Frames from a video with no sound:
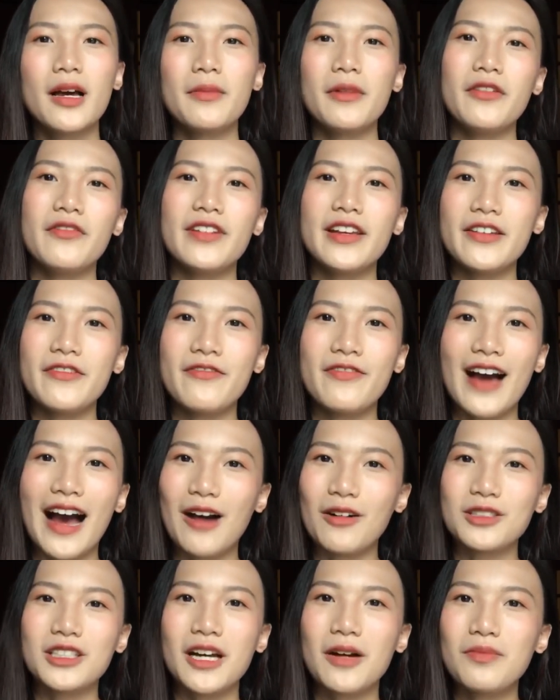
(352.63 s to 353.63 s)
bởi vì
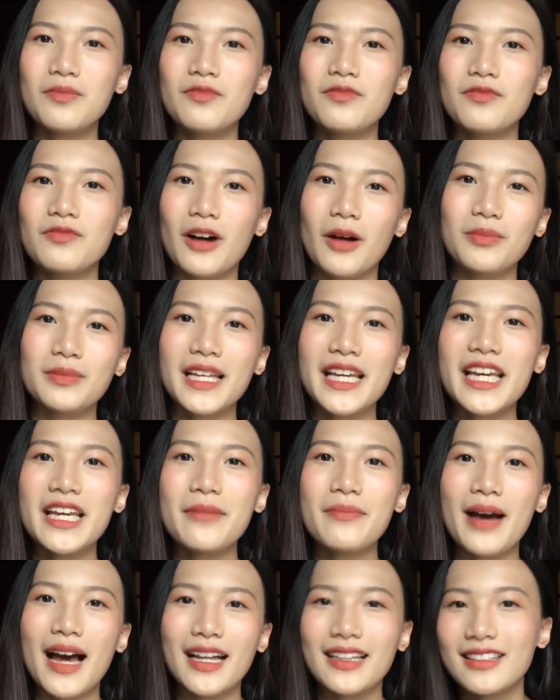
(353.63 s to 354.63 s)
vào trong phòng
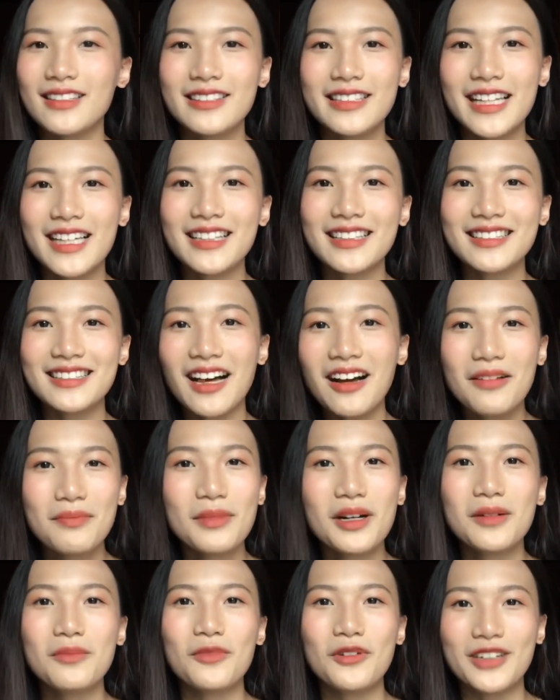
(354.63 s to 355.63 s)
thi mà tự nhiên tắc
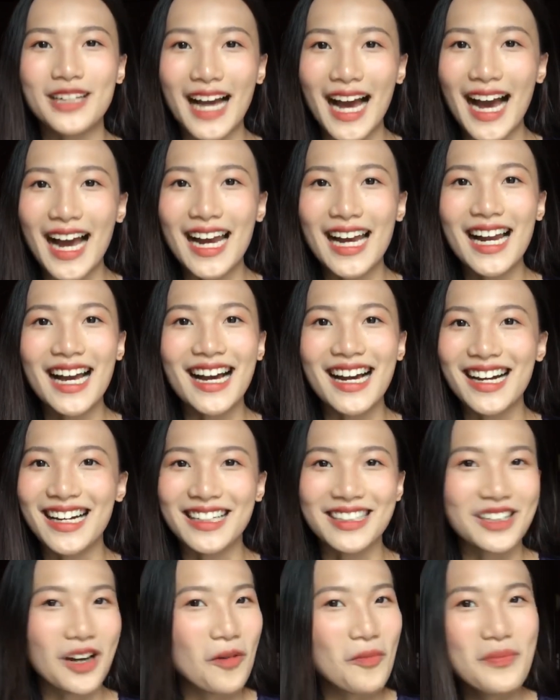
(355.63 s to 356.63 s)
mực một cái
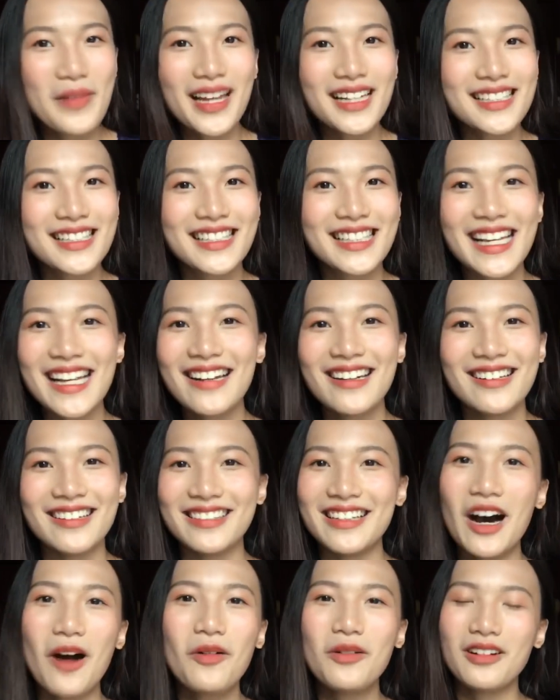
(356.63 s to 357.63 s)
là không biết xin
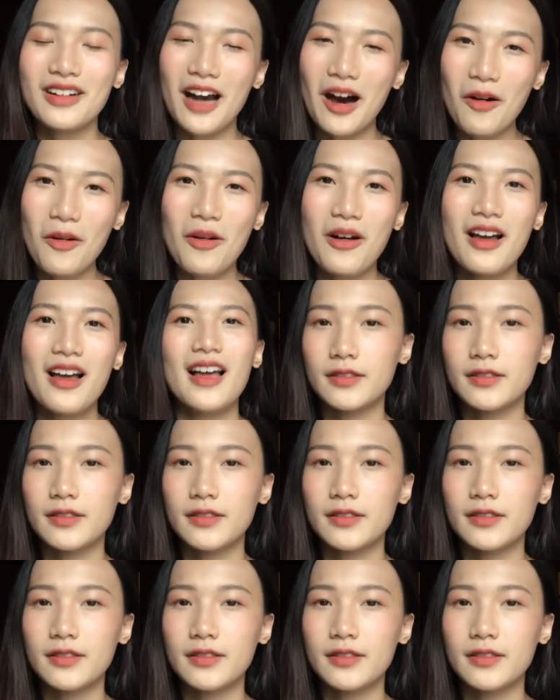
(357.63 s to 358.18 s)
ở đâu được đâu